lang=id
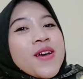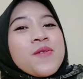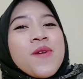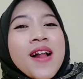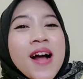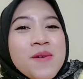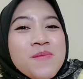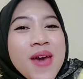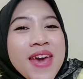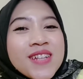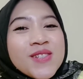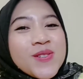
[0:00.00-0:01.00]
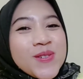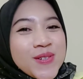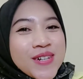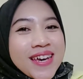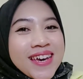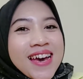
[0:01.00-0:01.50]
and welcome back
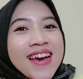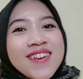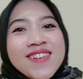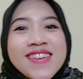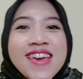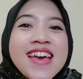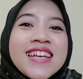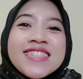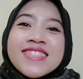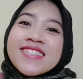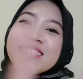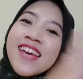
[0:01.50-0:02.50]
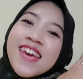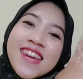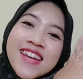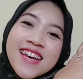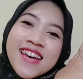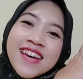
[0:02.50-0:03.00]
to Eka Yunias
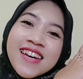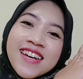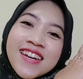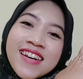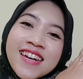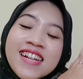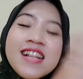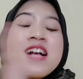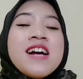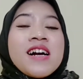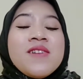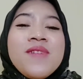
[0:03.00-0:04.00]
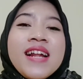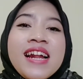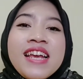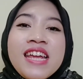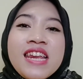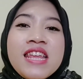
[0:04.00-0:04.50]
channel kembali
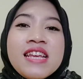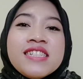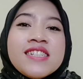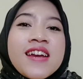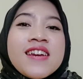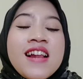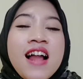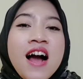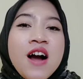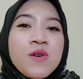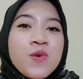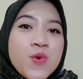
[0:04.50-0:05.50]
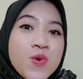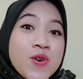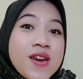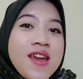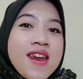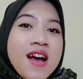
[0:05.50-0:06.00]
lagi di channel
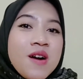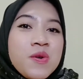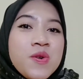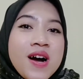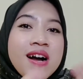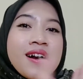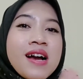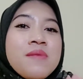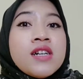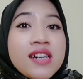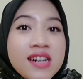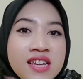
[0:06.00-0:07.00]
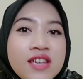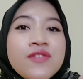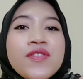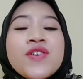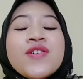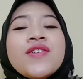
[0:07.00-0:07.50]
aku dan aku akan
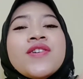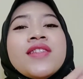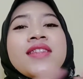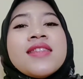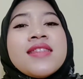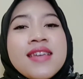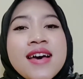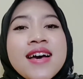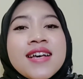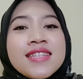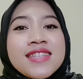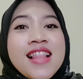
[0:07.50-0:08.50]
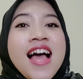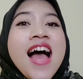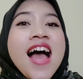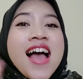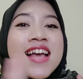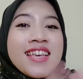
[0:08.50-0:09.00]
review tas
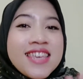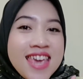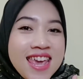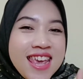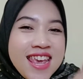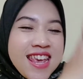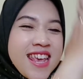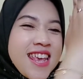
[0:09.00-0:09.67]
lagi